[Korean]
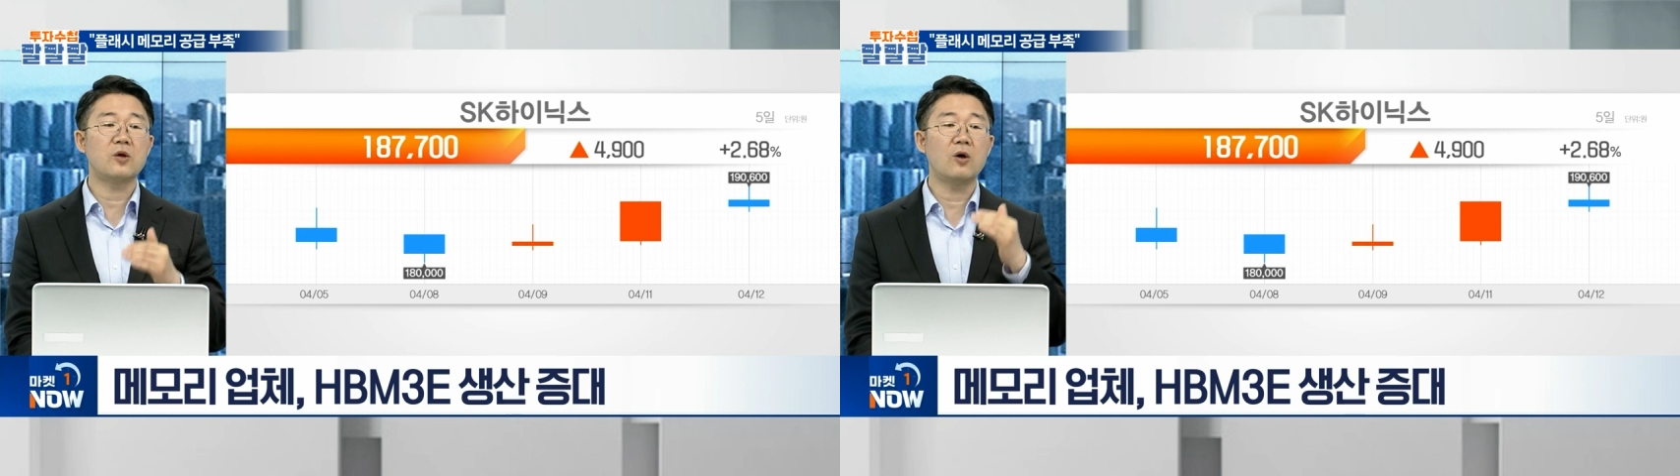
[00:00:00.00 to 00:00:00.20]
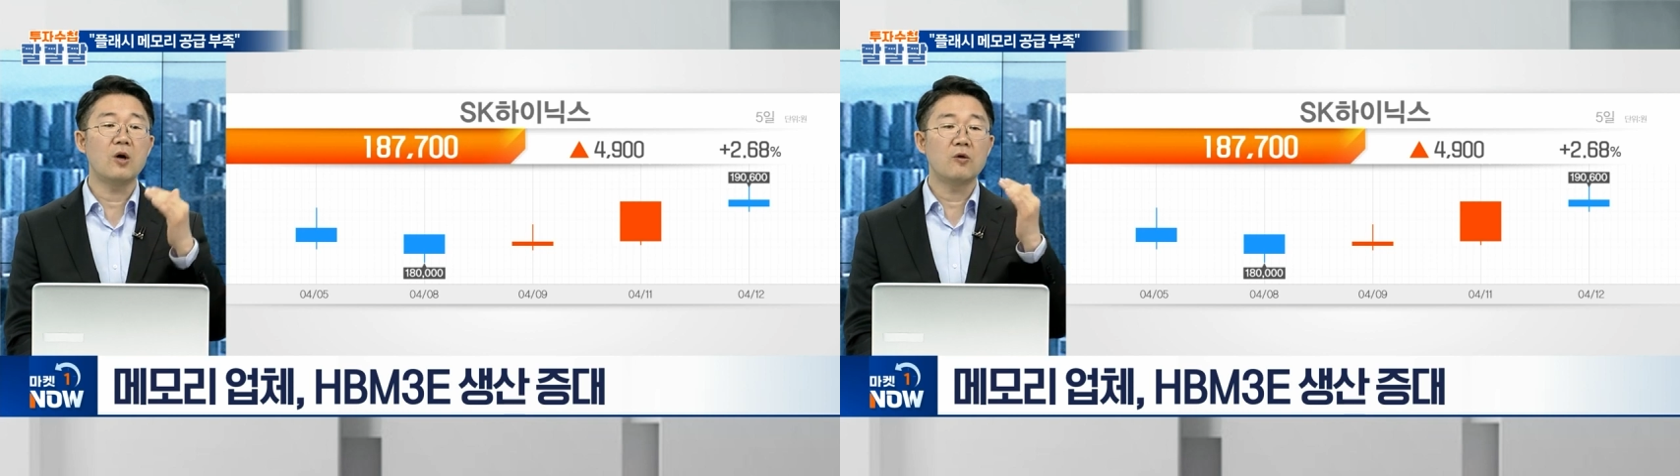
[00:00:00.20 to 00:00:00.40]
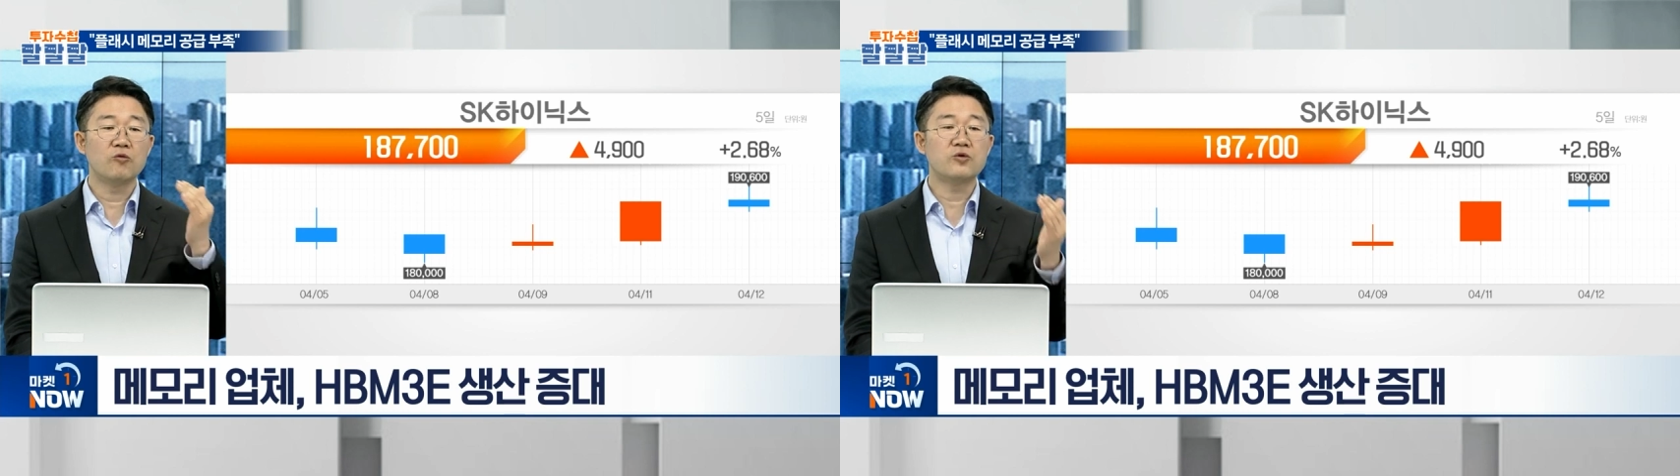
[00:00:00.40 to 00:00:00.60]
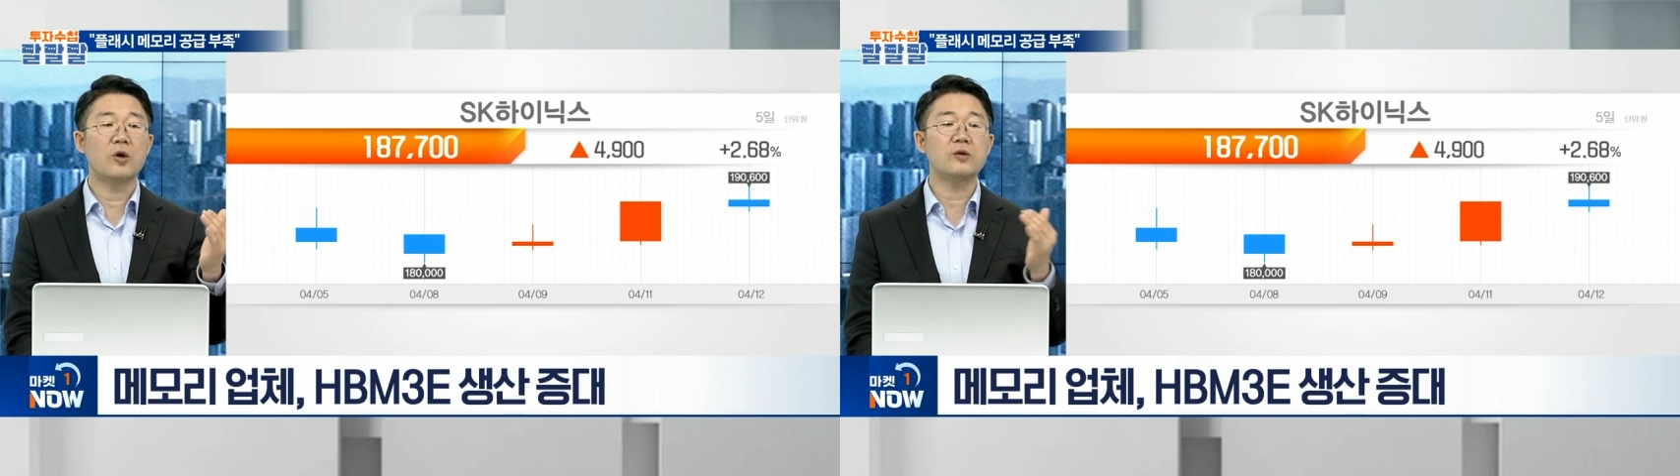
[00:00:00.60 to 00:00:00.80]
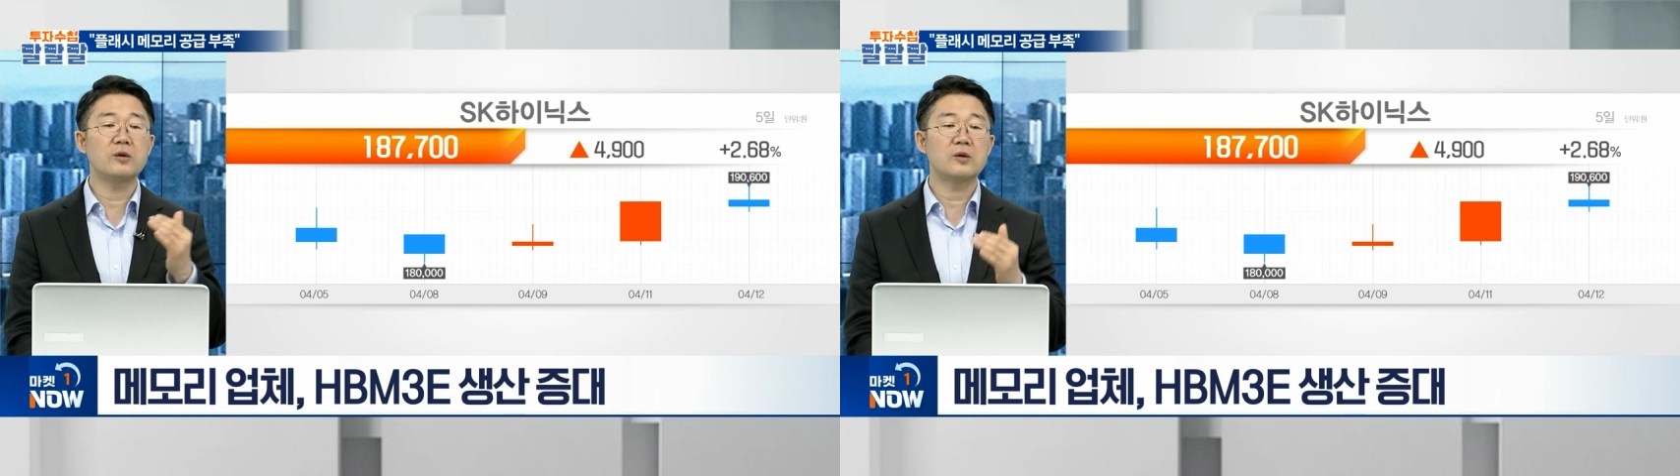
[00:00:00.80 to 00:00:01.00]
더
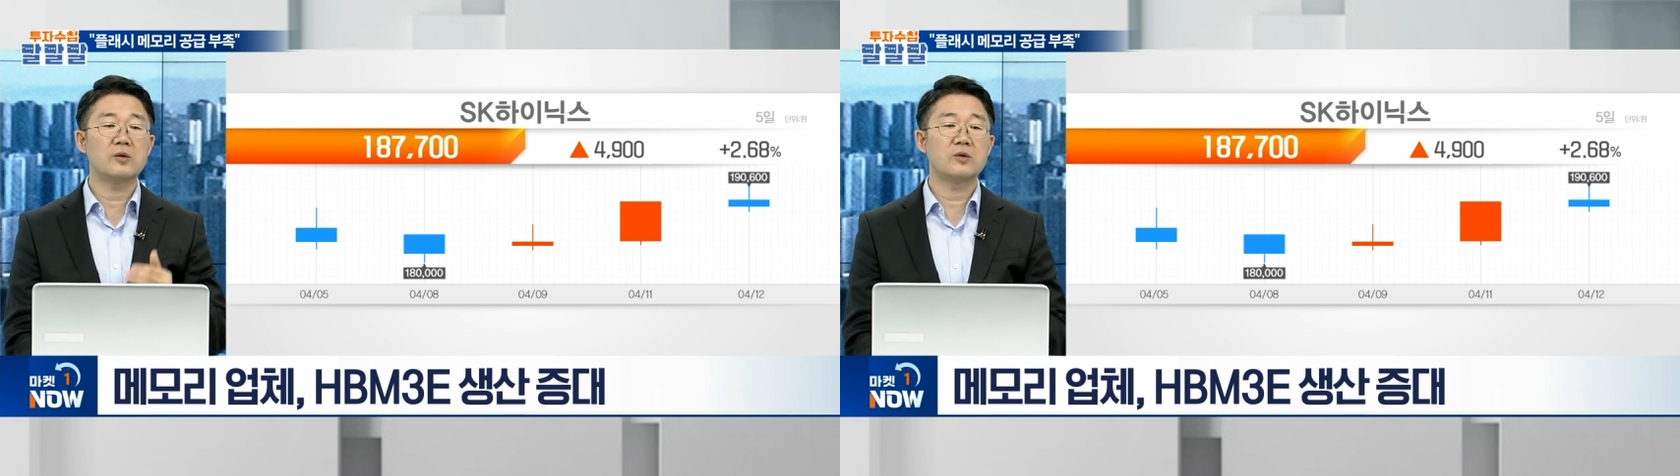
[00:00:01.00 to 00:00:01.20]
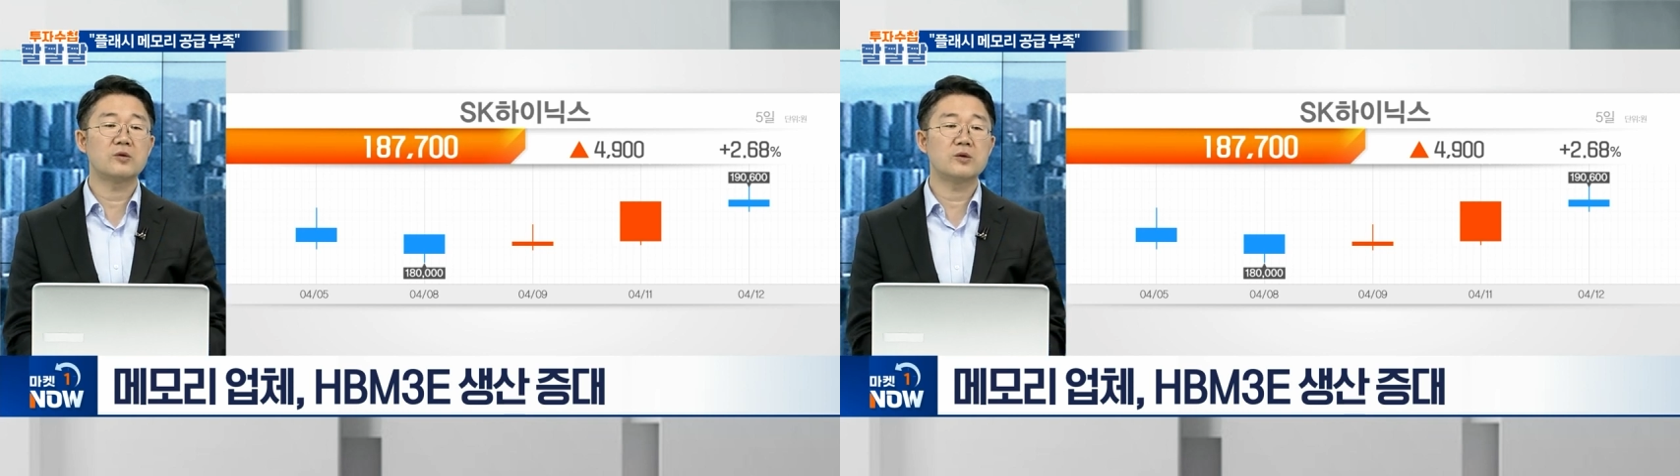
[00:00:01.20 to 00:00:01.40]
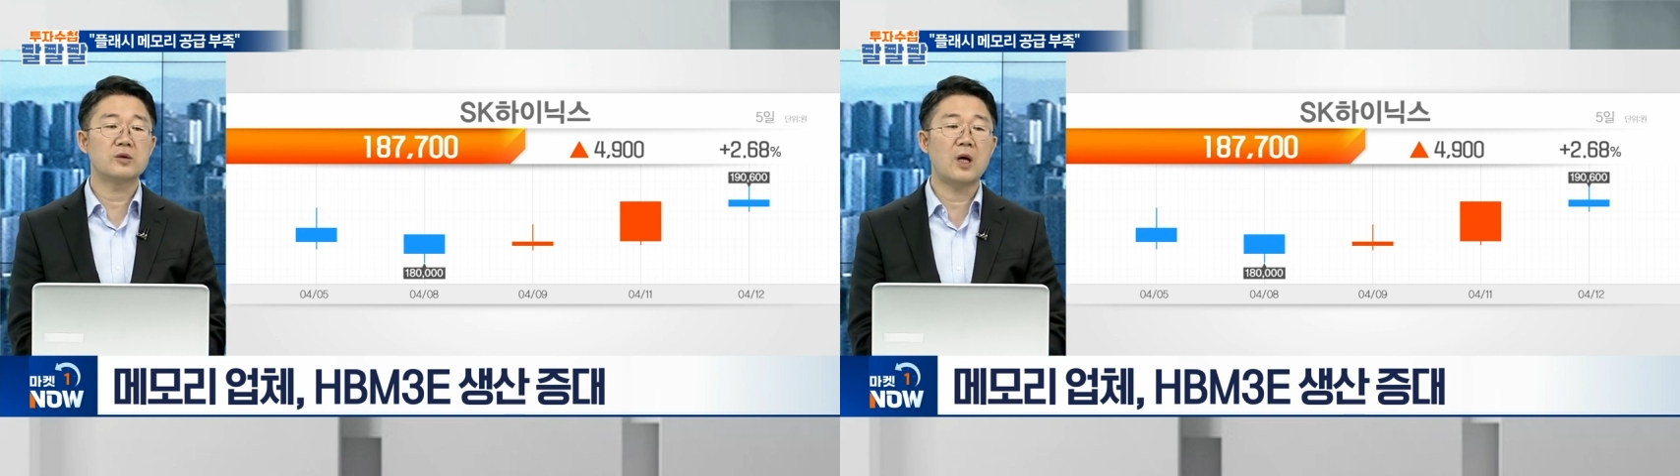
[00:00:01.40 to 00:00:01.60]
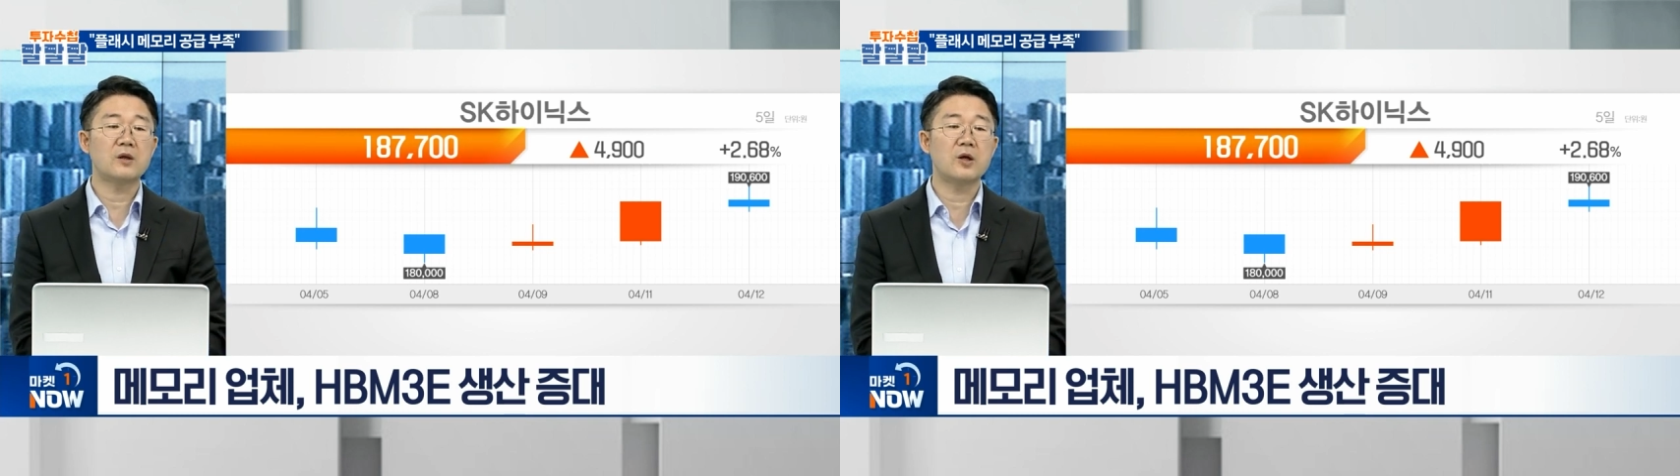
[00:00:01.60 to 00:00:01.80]
우선 하는